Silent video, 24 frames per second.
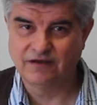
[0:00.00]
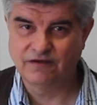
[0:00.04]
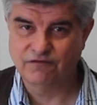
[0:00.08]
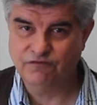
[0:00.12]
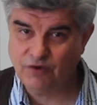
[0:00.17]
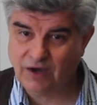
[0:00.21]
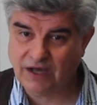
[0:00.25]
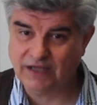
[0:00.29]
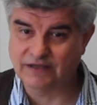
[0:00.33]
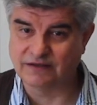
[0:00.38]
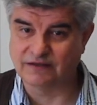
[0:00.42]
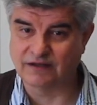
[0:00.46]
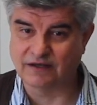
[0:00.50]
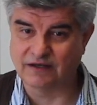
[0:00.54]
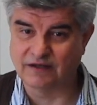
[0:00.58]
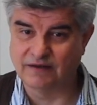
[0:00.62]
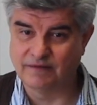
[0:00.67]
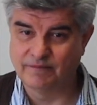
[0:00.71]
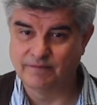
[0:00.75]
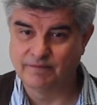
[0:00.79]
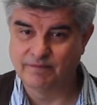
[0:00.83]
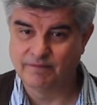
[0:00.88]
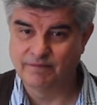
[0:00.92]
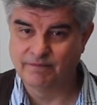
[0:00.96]
für andere.
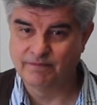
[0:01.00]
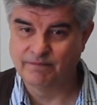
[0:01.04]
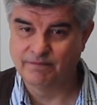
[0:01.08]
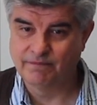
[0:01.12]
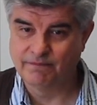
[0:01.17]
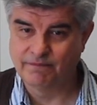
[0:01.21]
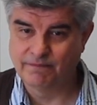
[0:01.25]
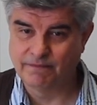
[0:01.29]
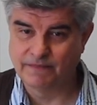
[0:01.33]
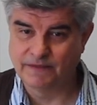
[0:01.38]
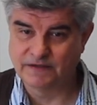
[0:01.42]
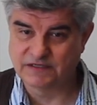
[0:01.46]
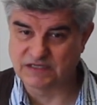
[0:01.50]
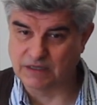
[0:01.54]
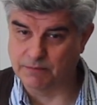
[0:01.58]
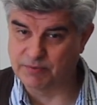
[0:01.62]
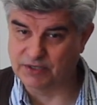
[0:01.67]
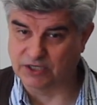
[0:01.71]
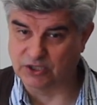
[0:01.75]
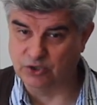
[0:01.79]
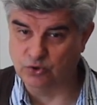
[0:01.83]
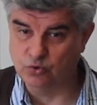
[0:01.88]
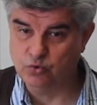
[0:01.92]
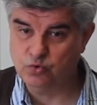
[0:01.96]
Ich
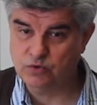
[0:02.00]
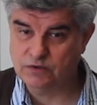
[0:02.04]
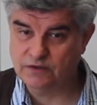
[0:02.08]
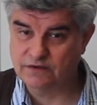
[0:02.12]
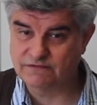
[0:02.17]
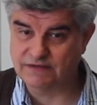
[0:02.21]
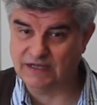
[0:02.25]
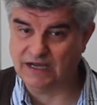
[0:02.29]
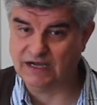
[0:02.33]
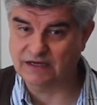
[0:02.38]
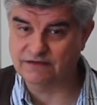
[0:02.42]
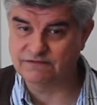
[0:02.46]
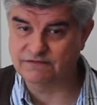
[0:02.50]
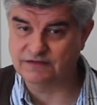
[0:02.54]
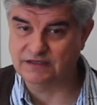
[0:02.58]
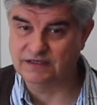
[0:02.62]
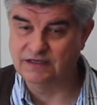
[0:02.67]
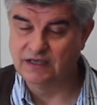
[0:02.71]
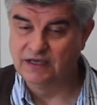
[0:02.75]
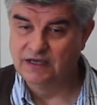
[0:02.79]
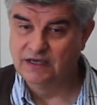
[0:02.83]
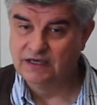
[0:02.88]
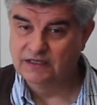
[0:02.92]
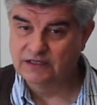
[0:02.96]
habe genug, sagen
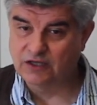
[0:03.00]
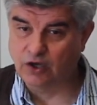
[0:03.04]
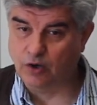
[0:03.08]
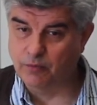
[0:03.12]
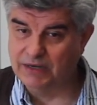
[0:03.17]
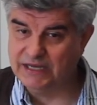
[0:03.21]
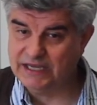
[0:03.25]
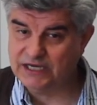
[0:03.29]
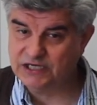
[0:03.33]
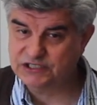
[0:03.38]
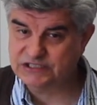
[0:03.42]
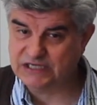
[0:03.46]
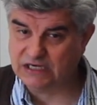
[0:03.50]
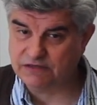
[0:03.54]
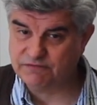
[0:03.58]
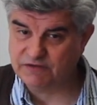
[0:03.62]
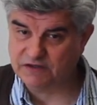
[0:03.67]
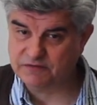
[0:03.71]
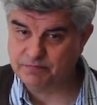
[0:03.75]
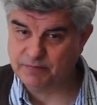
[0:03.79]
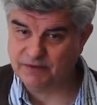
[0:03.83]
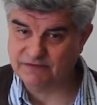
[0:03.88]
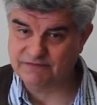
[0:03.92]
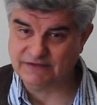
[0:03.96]
sie, darum lege ich
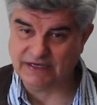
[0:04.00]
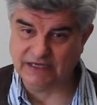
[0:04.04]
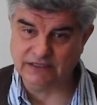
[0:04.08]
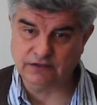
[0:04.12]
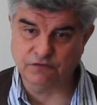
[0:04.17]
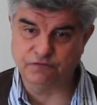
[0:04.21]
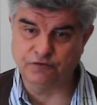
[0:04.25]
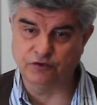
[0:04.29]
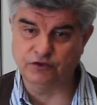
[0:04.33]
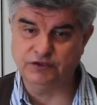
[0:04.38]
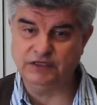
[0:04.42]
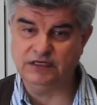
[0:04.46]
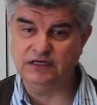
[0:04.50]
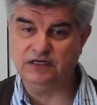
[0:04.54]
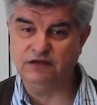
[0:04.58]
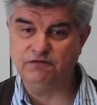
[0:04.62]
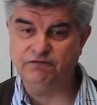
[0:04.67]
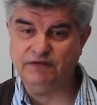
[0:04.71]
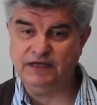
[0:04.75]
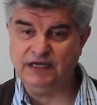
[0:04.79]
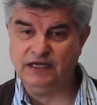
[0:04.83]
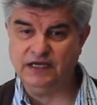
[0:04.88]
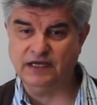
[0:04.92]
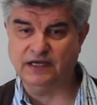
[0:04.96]
etwas beiseite für die,
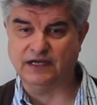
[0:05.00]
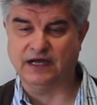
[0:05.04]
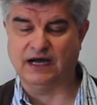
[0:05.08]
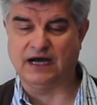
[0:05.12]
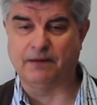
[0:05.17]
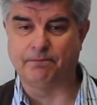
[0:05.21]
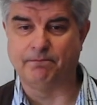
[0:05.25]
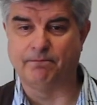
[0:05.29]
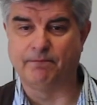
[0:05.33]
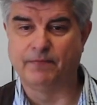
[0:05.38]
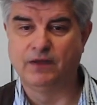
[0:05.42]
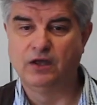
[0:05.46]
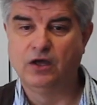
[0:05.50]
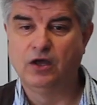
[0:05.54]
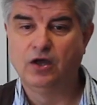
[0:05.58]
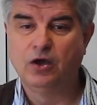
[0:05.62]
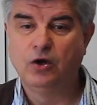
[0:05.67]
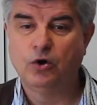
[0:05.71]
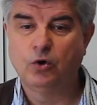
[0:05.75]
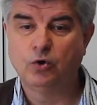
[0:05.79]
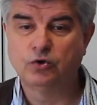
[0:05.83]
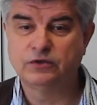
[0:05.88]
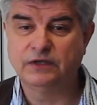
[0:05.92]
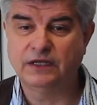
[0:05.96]
die wenig haben
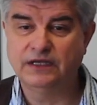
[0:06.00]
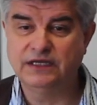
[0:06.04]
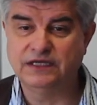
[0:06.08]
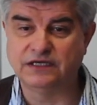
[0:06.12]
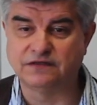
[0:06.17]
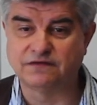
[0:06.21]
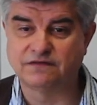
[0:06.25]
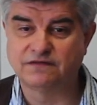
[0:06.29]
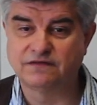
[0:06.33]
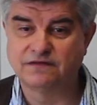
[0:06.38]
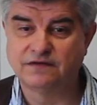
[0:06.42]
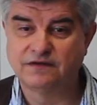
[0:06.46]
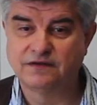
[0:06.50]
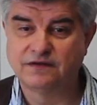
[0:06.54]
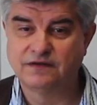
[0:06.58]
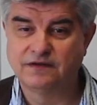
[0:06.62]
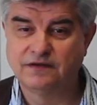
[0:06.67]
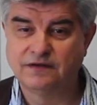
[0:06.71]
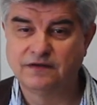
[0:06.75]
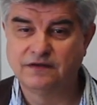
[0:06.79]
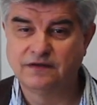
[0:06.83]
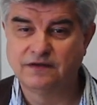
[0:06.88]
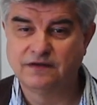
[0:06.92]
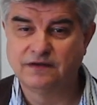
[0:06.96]
oder nichts.
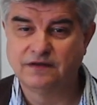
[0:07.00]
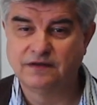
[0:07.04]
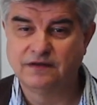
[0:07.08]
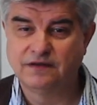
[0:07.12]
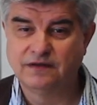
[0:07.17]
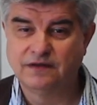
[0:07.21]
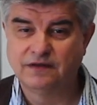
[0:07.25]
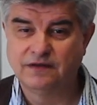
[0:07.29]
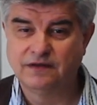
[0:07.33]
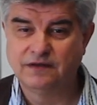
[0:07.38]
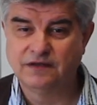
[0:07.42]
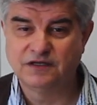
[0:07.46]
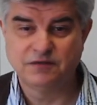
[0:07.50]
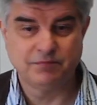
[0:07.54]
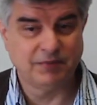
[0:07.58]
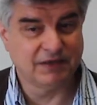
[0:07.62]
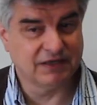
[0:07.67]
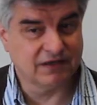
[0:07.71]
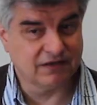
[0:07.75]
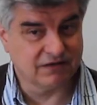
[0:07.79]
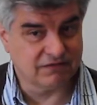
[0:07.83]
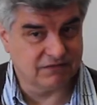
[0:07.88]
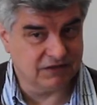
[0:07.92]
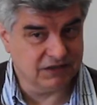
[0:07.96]
Ich
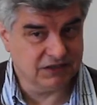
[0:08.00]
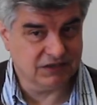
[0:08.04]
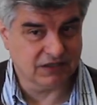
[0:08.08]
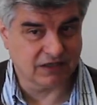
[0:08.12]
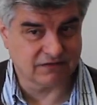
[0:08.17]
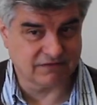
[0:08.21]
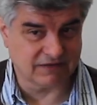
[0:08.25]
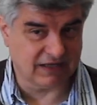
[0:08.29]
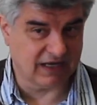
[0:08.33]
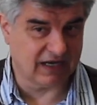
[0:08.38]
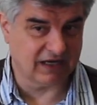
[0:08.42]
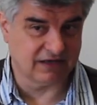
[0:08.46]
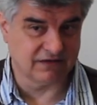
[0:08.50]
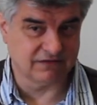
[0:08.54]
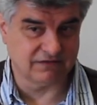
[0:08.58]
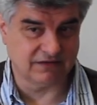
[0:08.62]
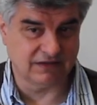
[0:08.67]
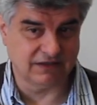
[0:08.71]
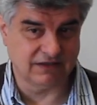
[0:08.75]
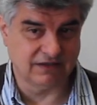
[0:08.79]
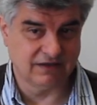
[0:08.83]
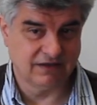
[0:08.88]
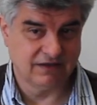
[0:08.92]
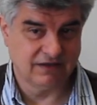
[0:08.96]
bin gesichert, sagen
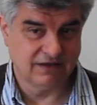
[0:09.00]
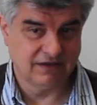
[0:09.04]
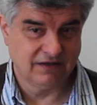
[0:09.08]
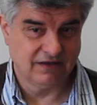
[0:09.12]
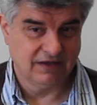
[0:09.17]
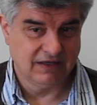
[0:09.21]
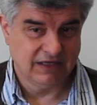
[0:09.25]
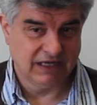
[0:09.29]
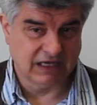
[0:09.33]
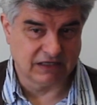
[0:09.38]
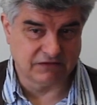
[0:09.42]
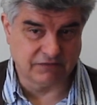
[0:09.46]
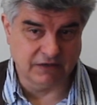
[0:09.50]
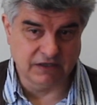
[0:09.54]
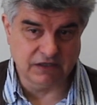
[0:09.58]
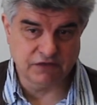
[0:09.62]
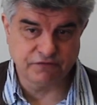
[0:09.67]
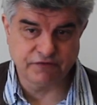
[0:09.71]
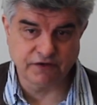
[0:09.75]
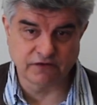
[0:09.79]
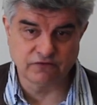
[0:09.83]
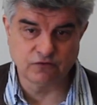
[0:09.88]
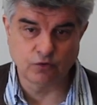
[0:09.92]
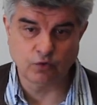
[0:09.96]
sie. Jetzt will
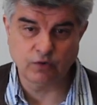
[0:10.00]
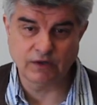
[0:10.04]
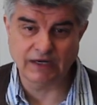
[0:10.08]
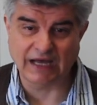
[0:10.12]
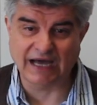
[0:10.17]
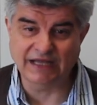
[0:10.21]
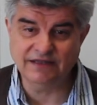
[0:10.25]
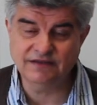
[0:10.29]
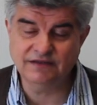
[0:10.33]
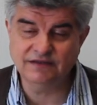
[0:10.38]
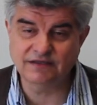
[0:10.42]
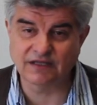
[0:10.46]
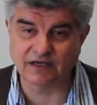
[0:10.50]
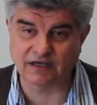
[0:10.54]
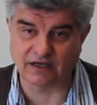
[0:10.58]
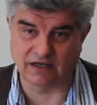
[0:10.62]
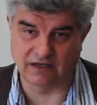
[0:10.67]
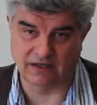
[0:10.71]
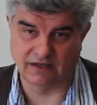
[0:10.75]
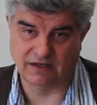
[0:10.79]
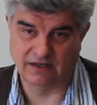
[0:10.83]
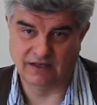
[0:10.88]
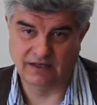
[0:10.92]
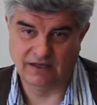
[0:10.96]
ich versuchen,
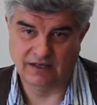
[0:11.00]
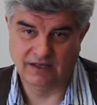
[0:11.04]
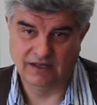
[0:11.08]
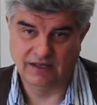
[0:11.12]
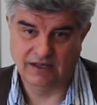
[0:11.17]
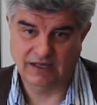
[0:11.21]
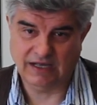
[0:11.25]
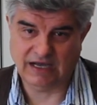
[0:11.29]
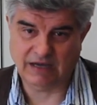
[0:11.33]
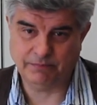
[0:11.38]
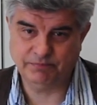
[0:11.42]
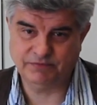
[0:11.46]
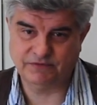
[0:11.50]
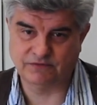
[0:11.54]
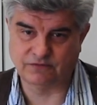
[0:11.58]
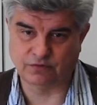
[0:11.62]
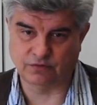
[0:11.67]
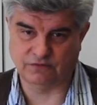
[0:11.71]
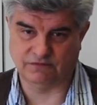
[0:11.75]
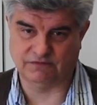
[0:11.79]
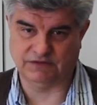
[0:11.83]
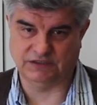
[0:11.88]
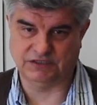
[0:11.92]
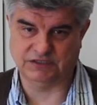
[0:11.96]
andere
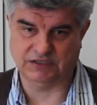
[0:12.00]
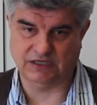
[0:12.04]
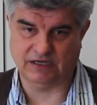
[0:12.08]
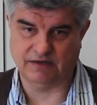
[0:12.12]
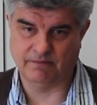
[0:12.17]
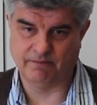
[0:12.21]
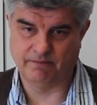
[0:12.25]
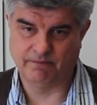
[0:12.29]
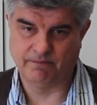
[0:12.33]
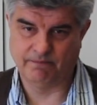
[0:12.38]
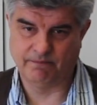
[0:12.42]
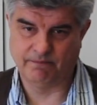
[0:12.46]
abzusichern.